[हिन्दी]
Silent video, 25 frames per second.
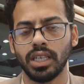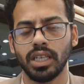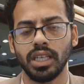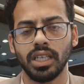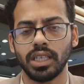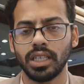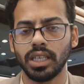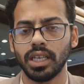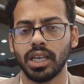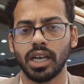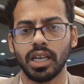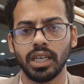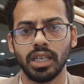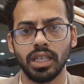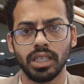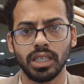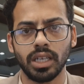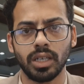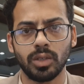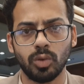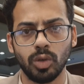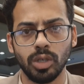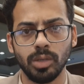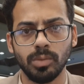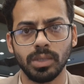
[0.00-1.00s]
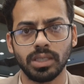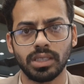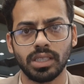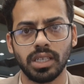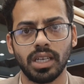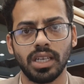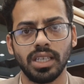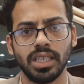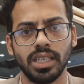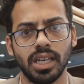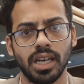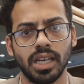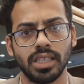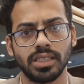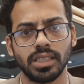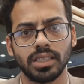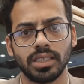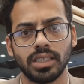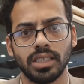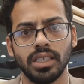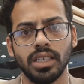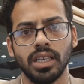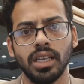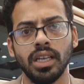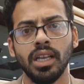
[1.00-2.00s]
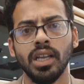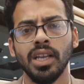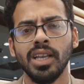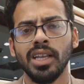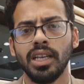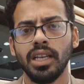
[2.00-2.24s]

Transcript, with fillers: यानी कि आने का कोई मसला नहीं आ सकती हैं